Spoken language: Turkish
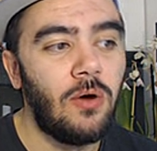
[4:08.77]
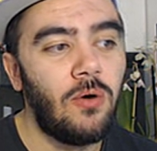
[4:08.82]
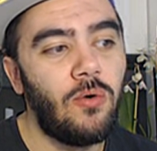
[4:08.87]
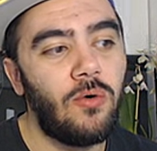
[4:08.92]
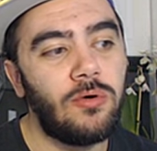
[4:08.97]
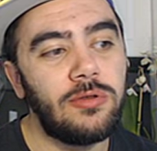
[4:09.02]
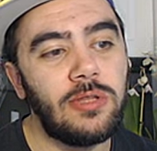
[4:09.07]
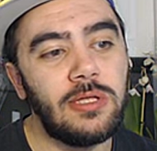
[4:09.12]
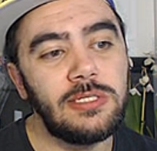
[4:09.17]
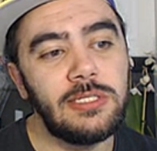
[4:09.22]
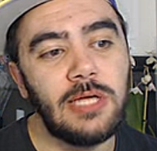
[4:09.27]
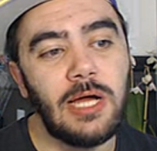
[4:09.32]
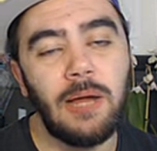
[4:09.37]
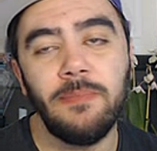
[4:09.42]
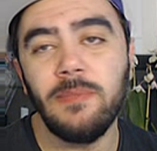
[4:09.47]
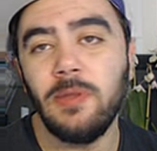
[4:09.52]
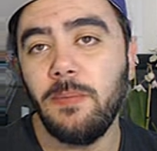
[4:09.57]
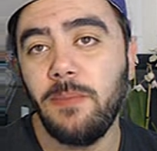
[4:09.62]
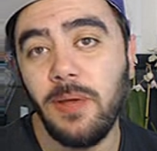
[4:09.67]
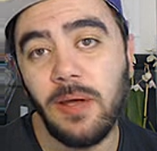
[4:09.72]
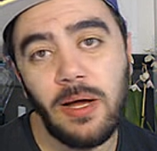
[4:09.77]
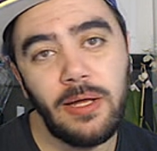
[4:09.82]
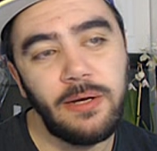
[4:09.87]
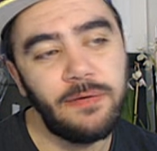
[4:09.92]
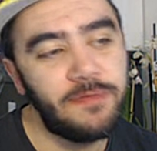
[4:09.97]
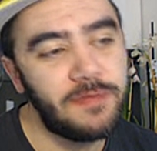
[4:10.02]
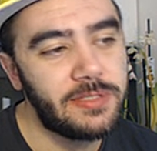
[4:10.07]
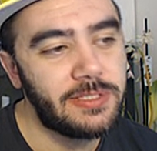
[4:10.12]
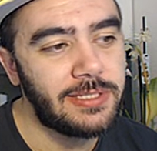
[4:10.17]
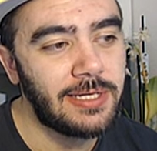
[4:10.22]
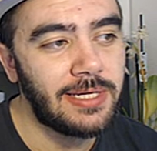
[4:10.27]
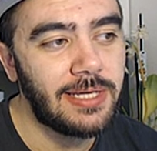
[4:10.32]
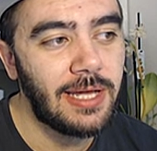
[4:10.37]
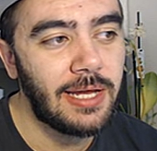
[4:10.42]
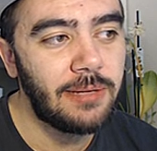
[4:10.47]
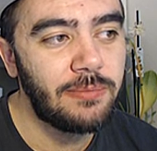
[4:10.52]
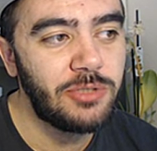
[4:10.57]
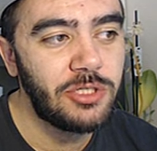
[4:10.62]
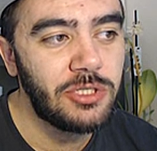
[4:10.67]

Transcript: orta sahamda bir ayrı fıstık yani.